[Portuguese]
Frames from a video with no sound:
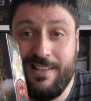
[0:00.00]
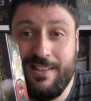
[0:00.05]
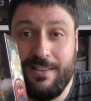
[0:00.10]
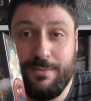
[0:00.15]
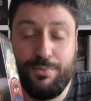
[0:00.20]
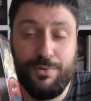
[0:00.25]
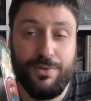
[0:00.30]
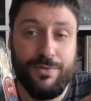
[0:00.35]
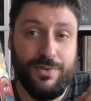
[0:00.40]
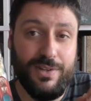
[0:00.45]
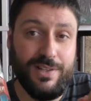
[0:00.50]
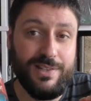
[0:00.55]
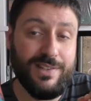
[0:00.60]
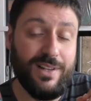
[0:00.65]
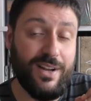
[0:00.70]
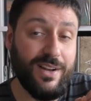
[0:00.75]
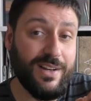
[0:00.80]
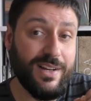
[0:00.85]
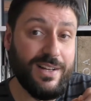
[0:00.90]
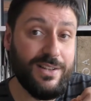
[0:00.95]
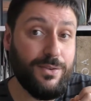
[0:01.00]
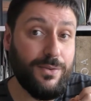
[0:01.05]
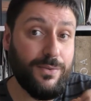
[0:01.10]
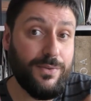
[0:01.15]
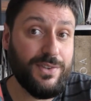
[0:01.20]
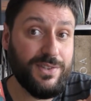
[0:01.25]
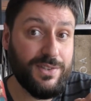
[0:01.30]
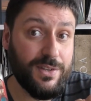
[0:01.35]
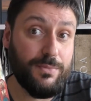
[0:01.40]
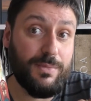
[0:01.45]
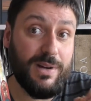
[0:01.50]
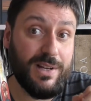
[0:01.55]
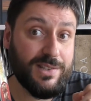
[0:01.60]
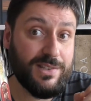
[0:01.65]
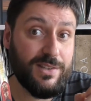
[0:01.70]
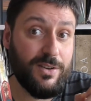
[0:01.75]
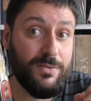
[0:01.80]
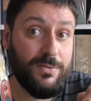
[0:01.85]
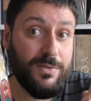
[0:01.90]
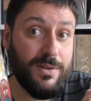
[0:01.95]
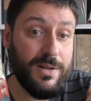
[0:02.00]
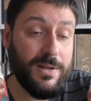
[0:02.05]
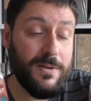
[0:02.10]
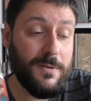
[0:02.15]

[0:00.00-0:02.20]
de, por vezes, alguém não fazer uma ação